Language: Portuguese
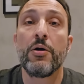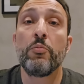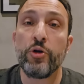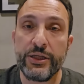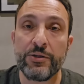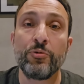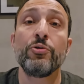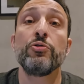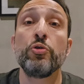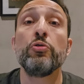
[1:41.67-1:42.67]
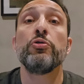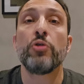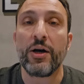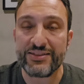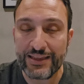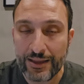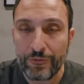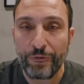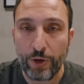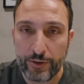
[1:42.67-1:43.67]
Murilo do
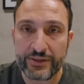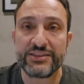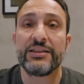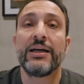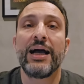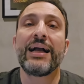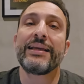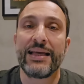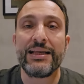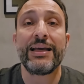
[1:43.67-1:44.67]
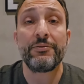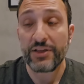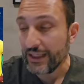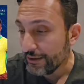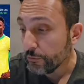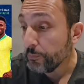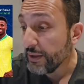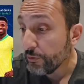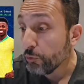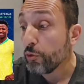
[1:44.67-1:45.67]
Nottingham Forest, aquele revelado
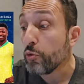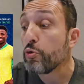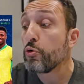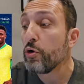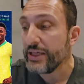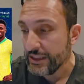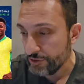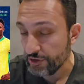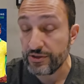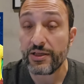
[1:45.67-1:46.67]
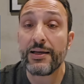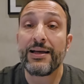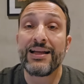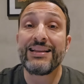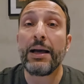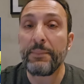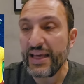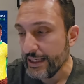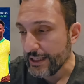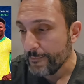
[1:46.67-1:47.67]
pelo o Corinthians. Na
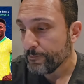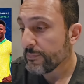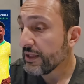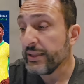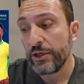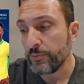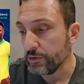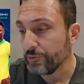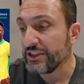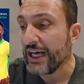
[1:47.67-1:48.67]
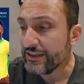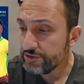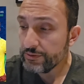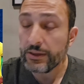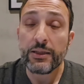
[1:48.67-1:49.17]
meia, nenhuma novidade.